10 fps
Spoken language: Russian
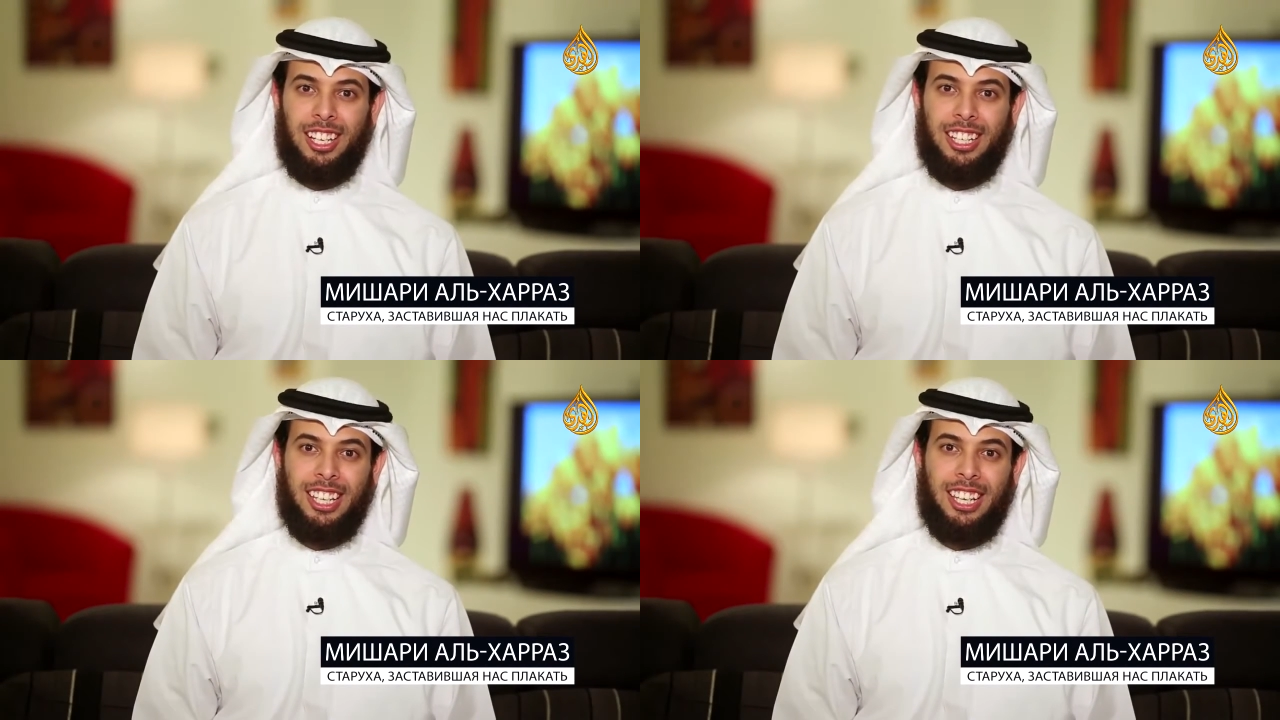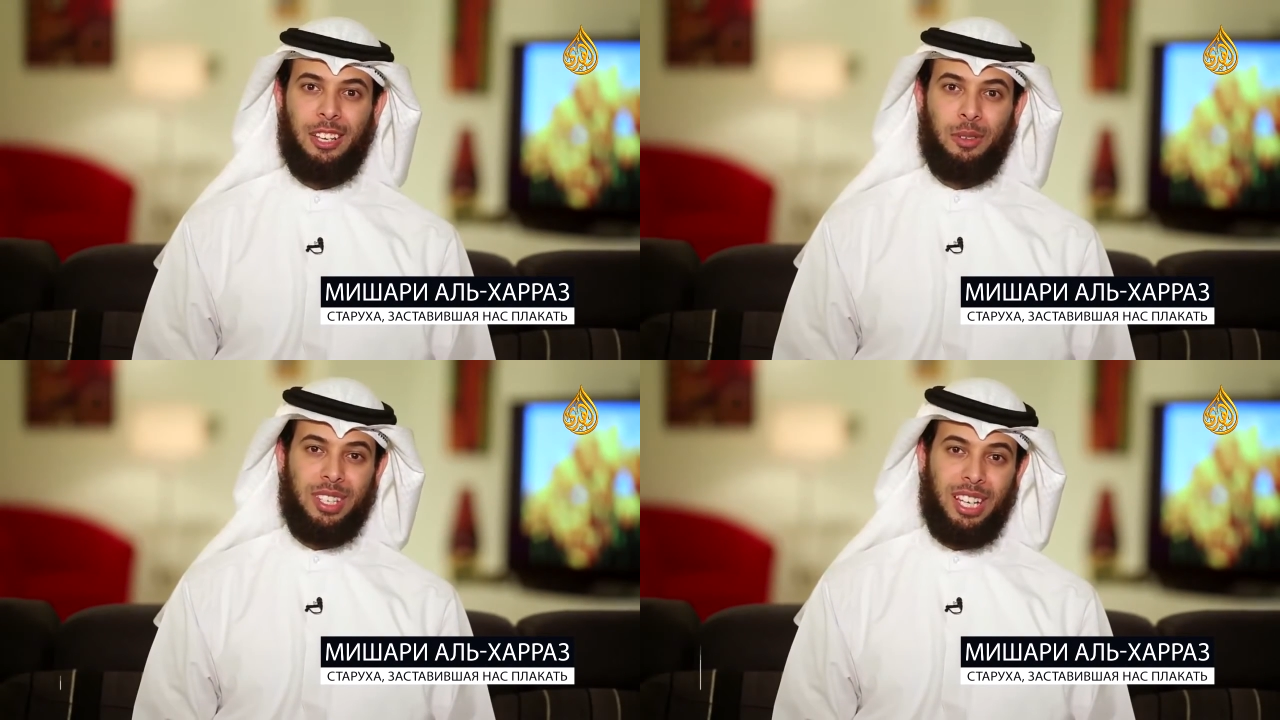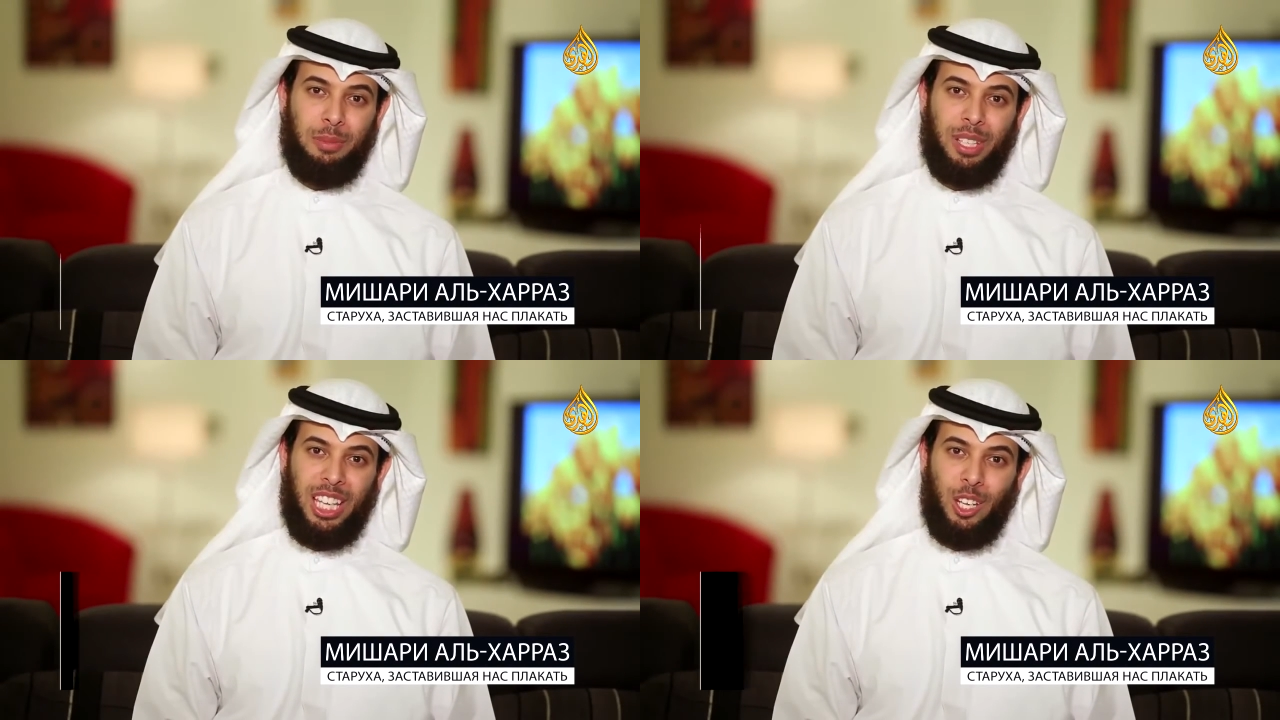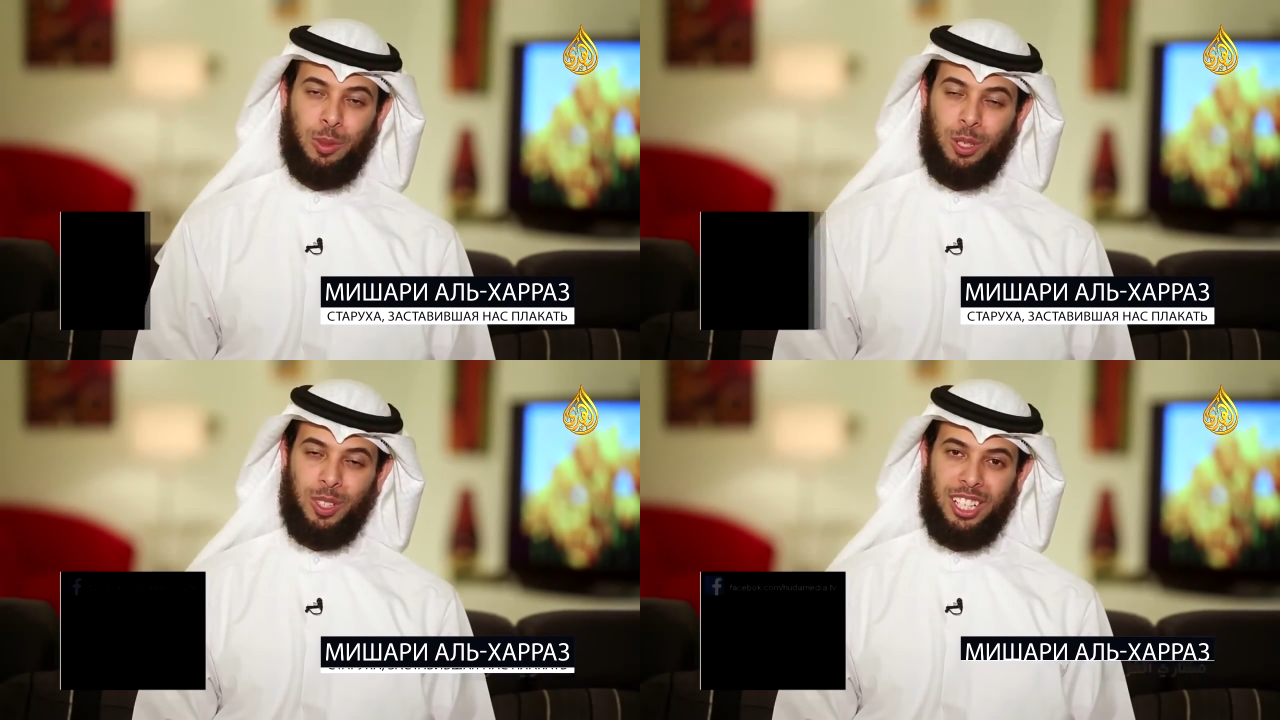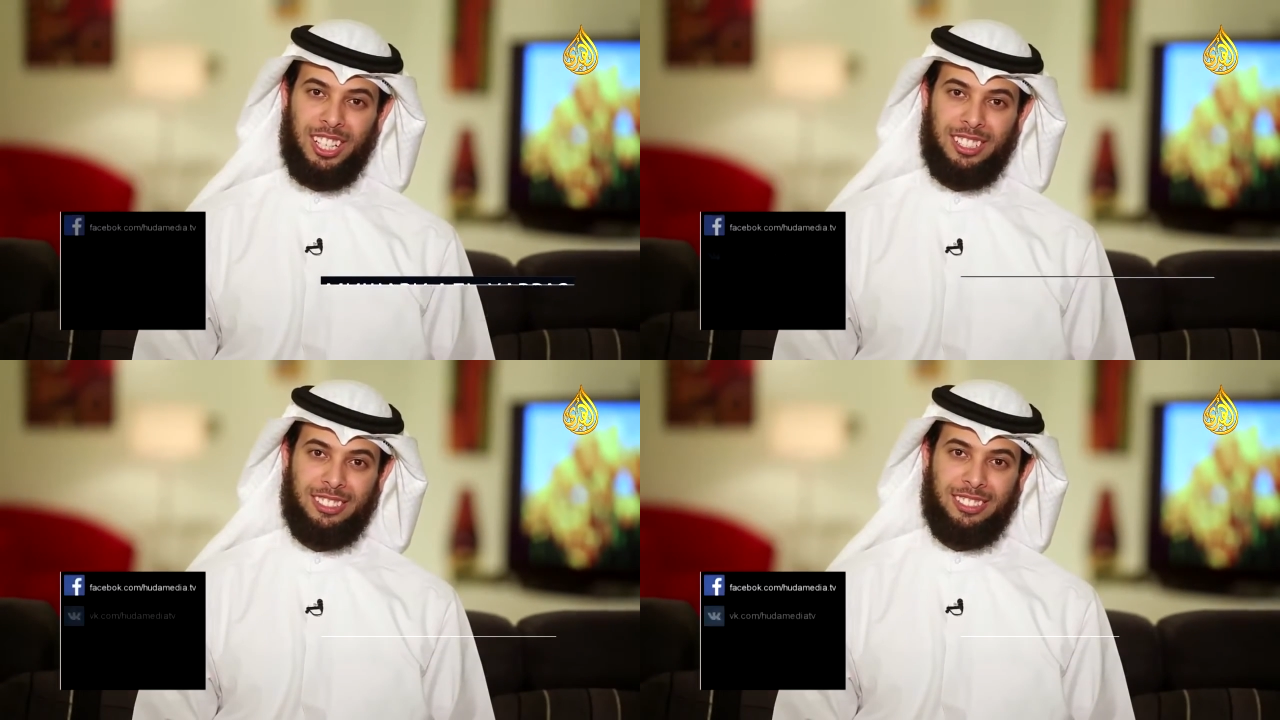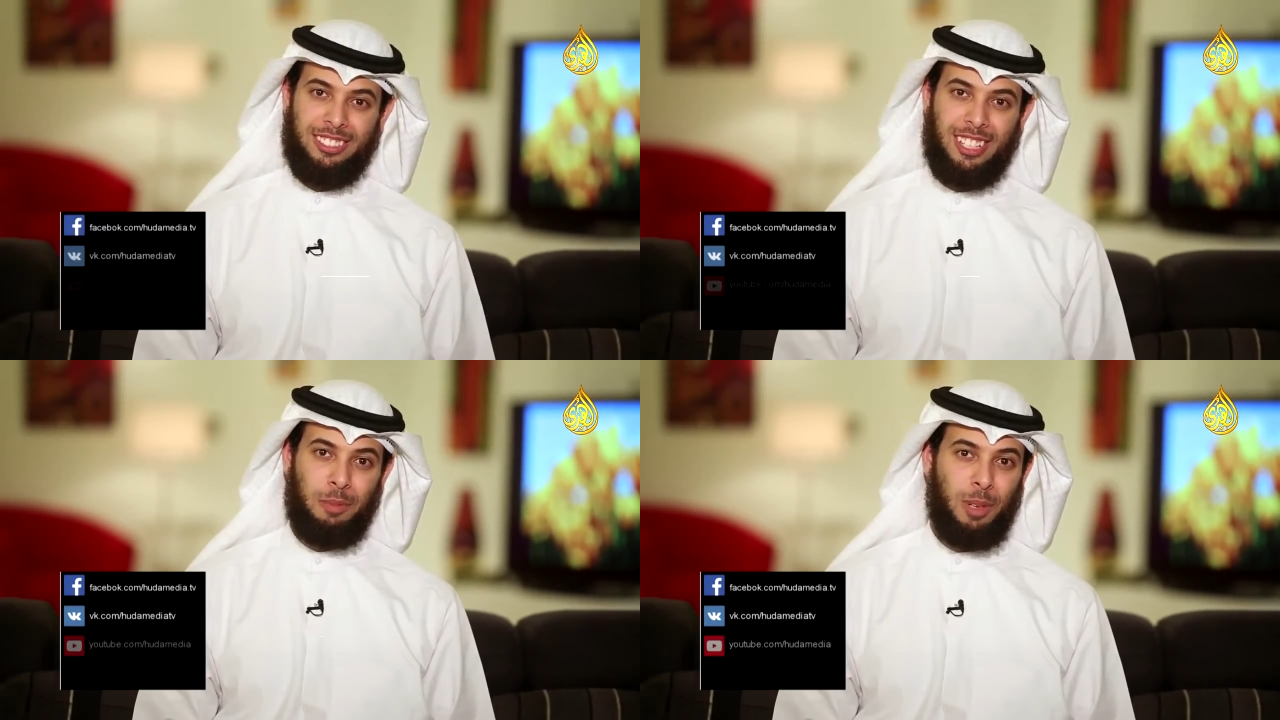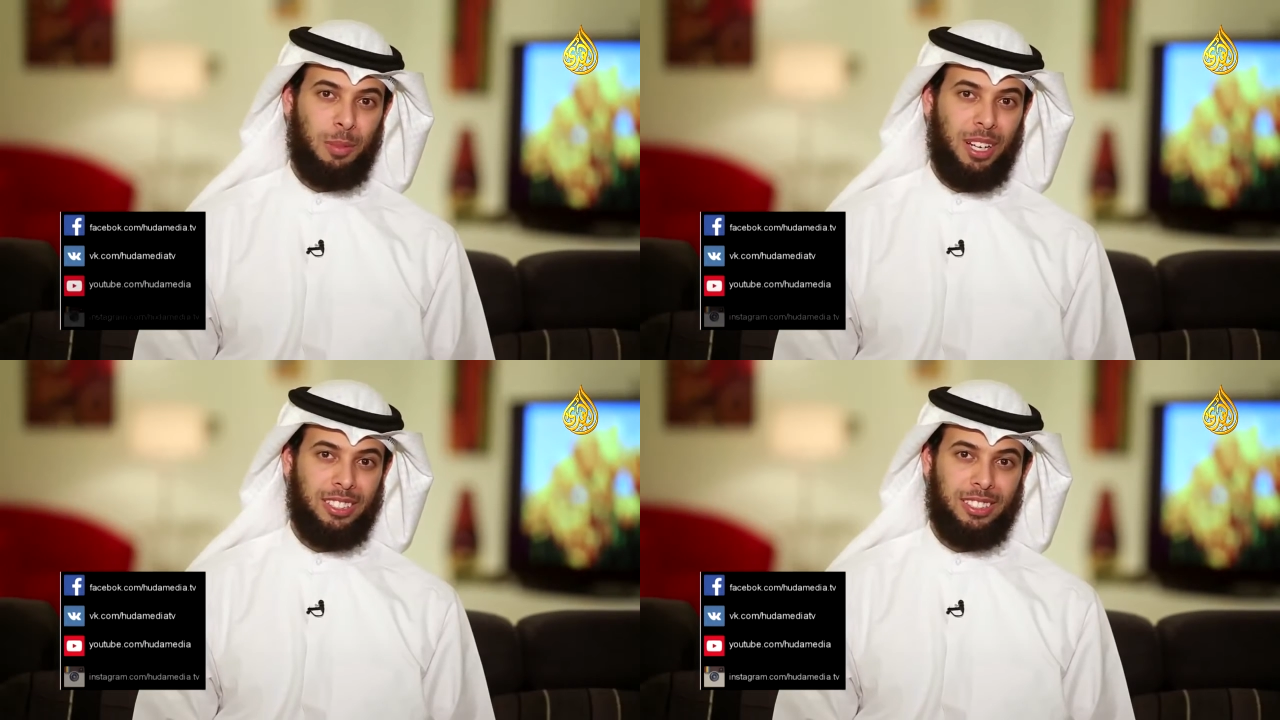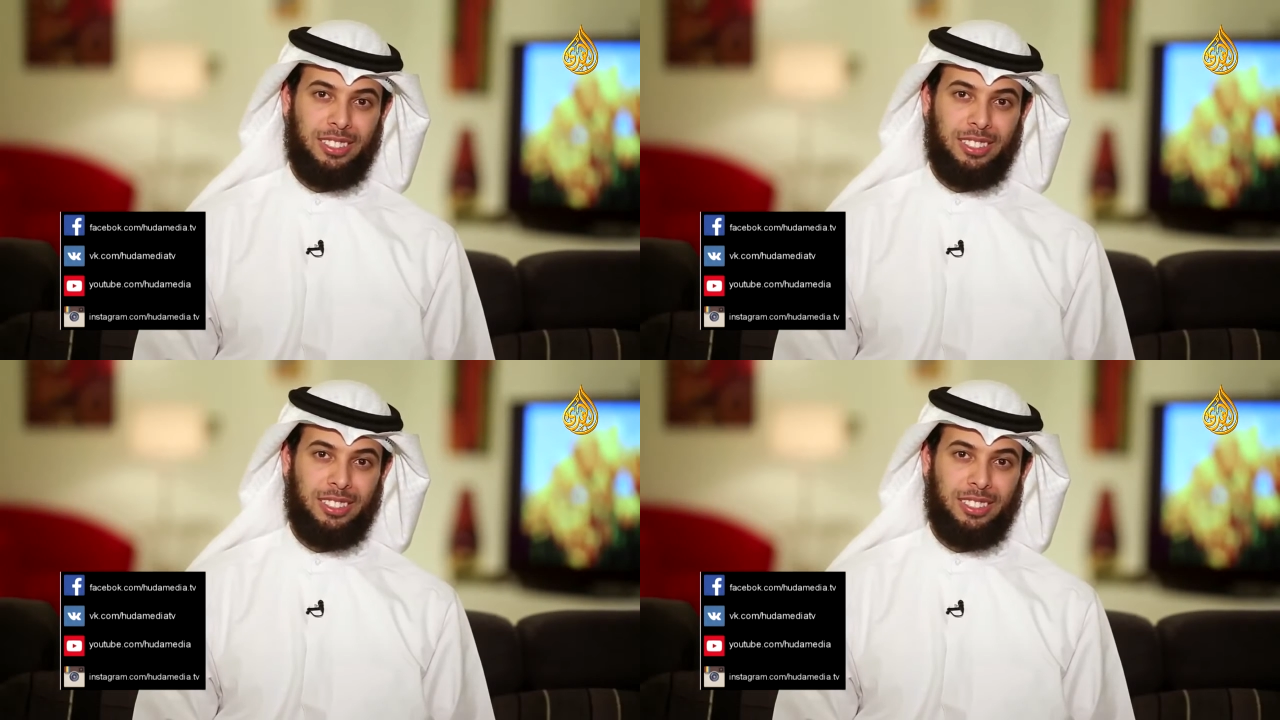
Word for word: آله وصحبه ومن والاه أما بعد